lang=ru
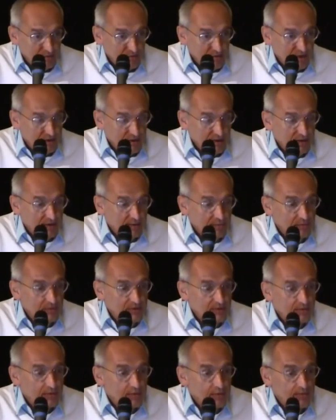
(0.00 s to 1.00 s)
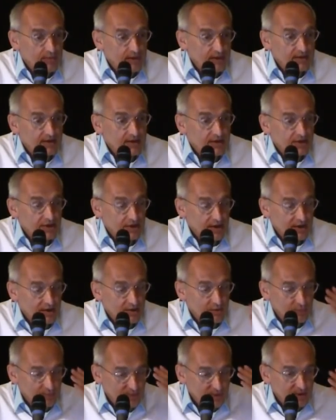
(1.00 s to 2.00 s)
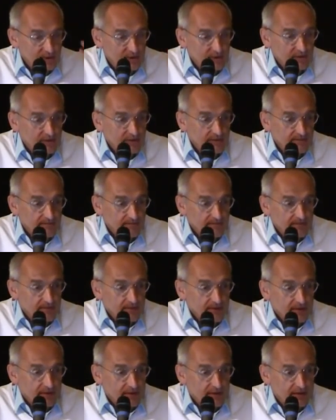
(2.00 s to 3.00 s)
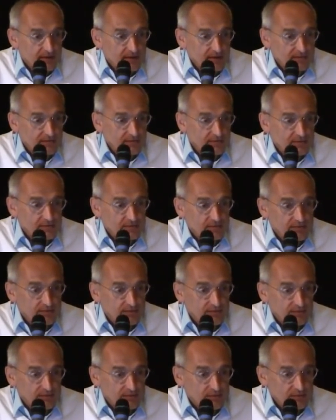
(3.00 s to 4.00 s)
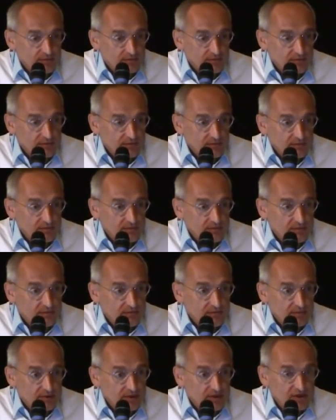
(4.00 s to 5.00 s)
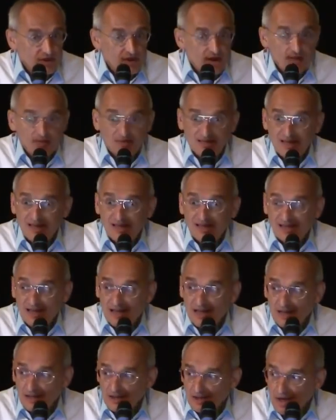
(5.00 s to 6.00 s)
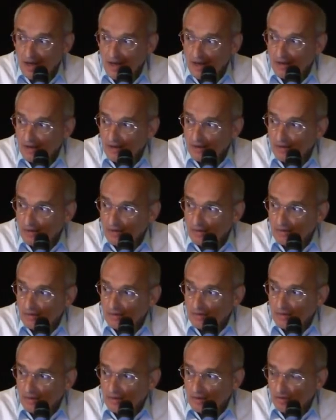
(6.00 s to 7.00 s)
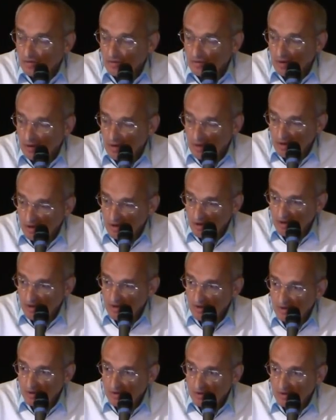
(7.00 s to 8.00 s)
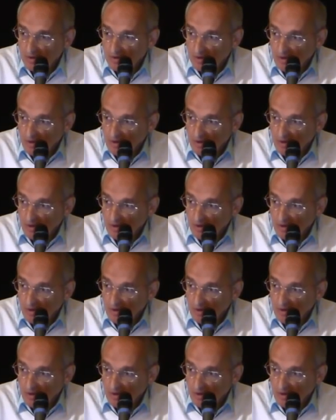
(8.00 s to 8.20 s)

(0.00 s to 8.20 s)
Но когда, допустим, мой близкий человек тупит, как бы, мы начинаем злиться, кричать. А что ты кричишь, злишься?